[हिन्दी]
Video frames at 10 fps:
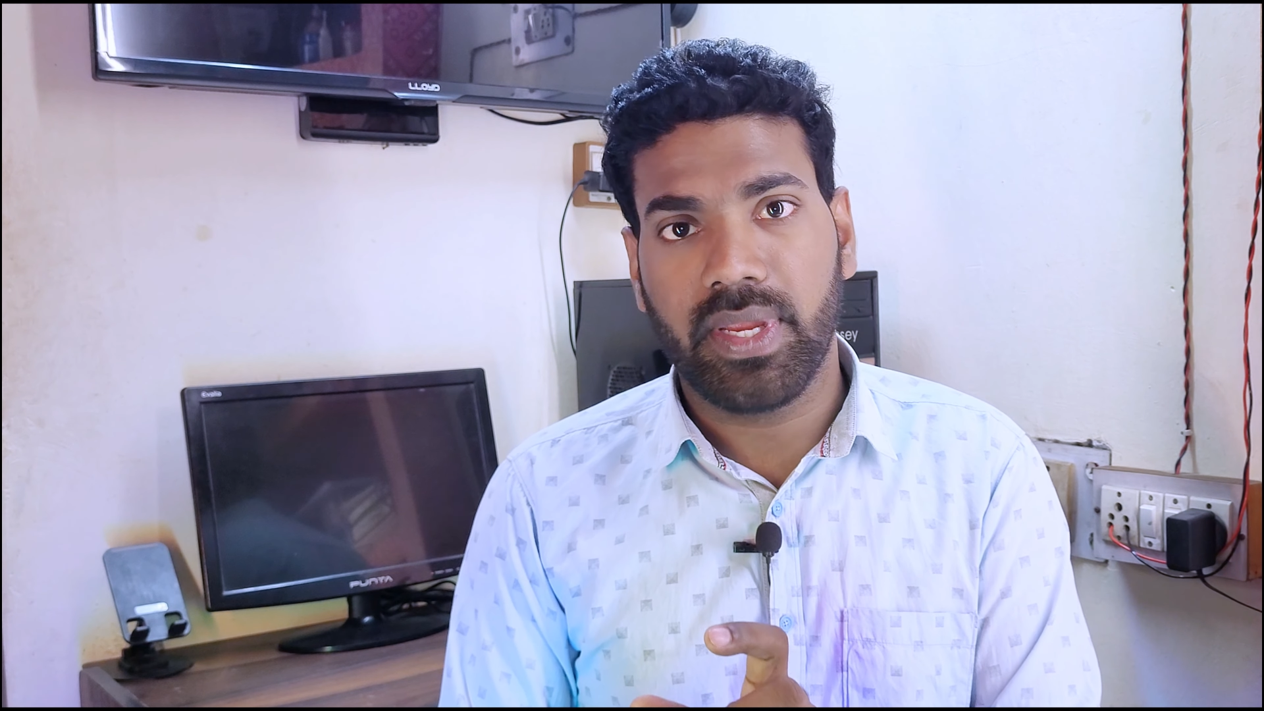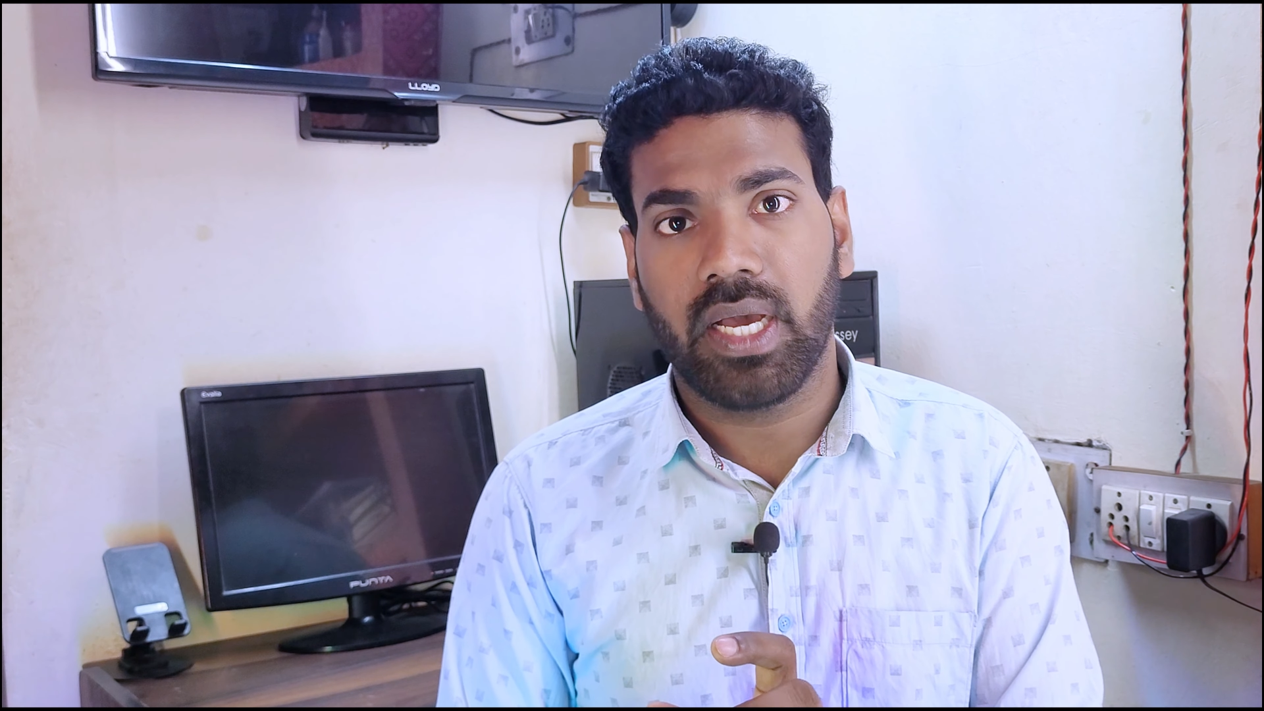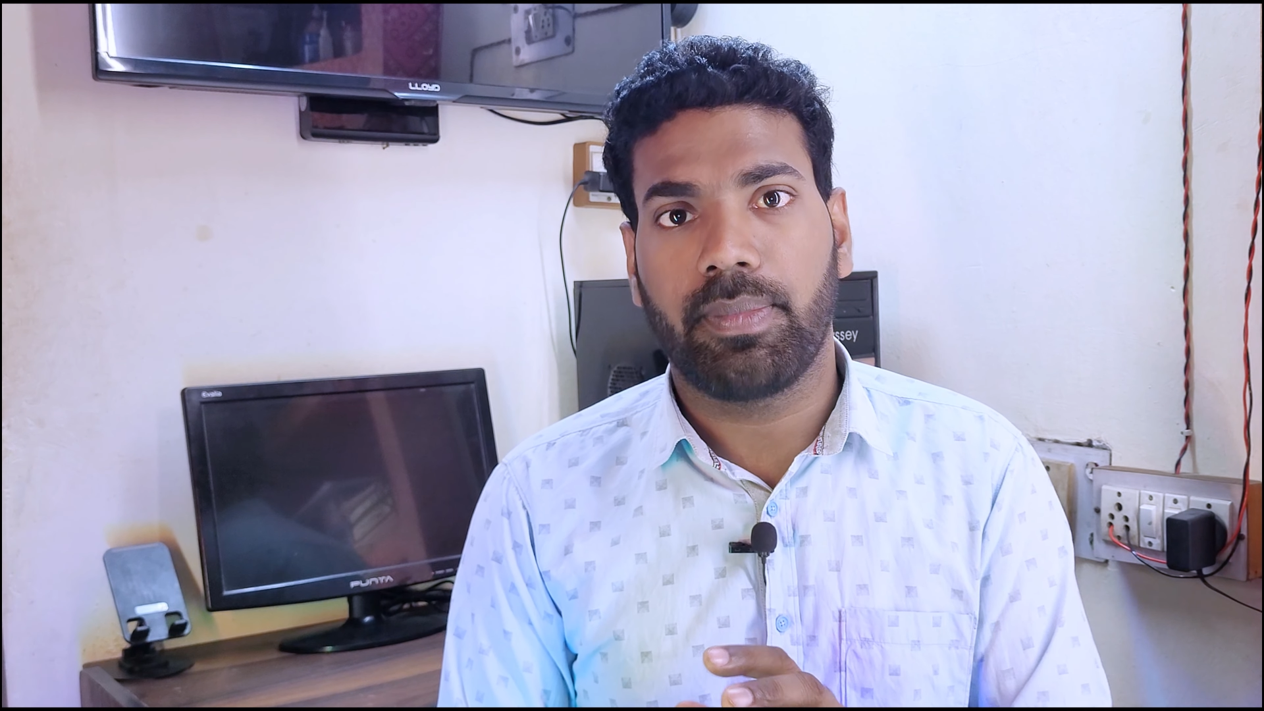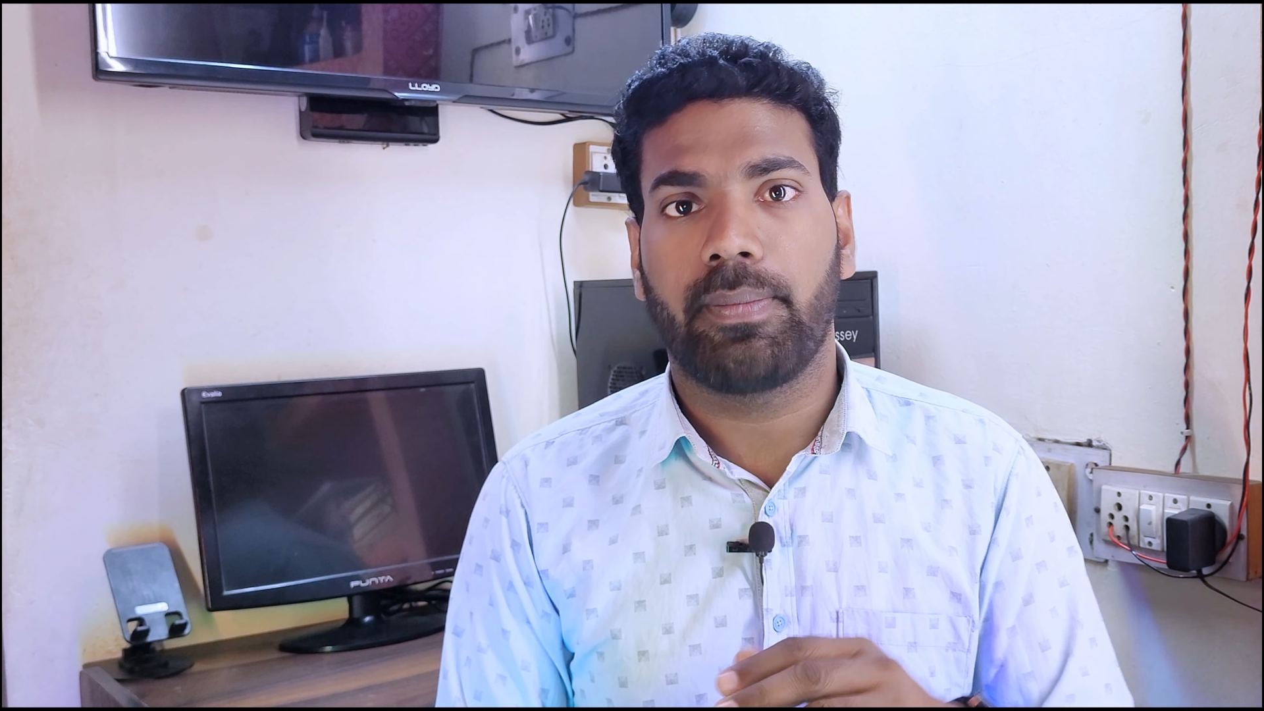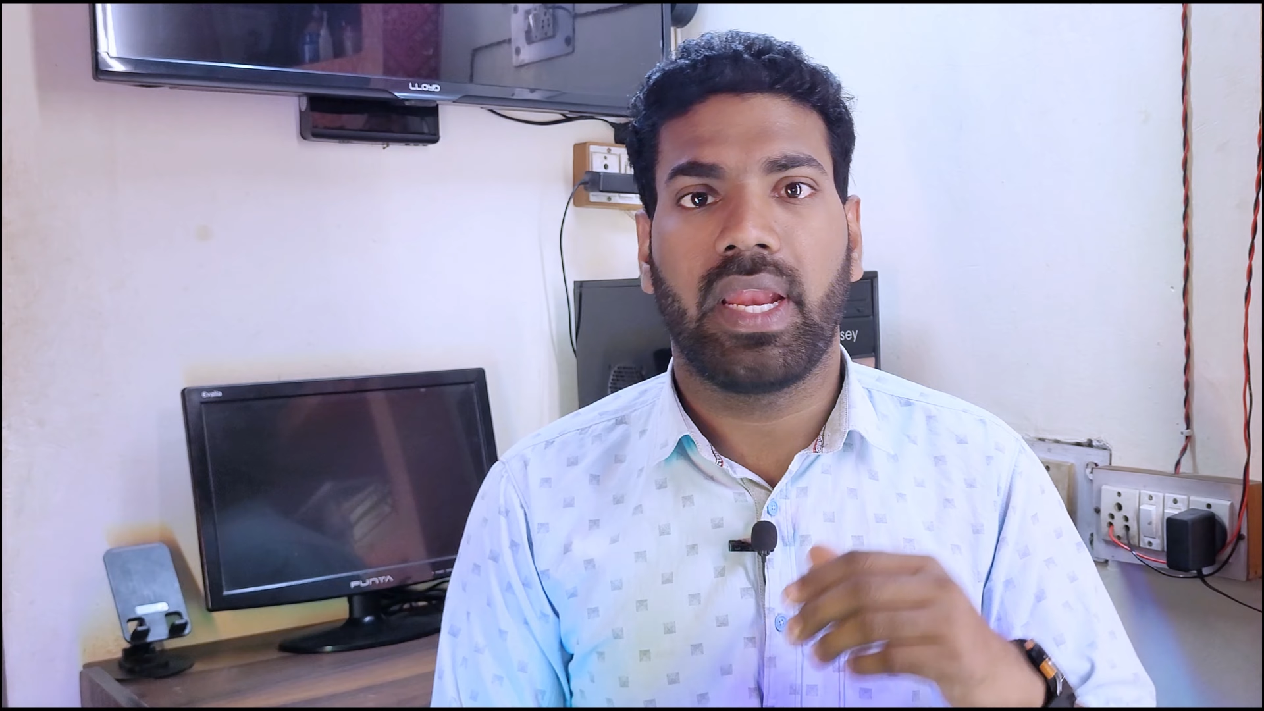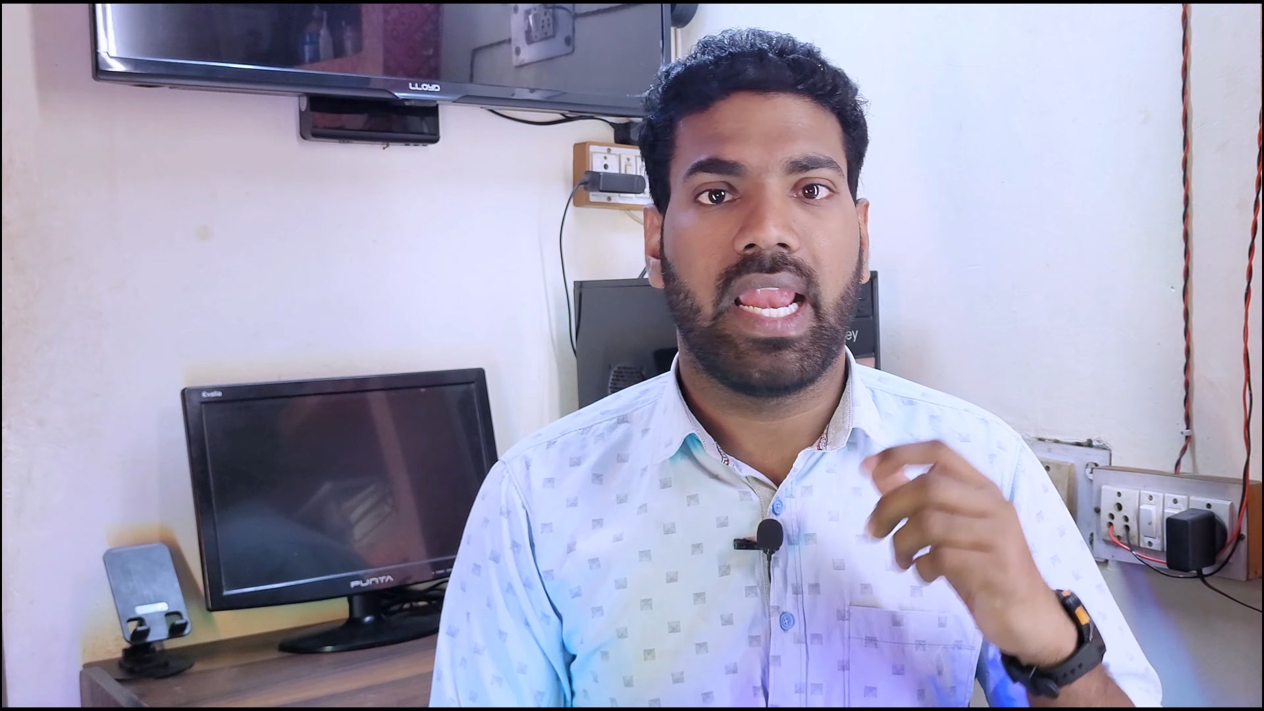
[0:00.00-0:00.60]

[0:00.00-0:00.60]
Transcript: भी आप अपने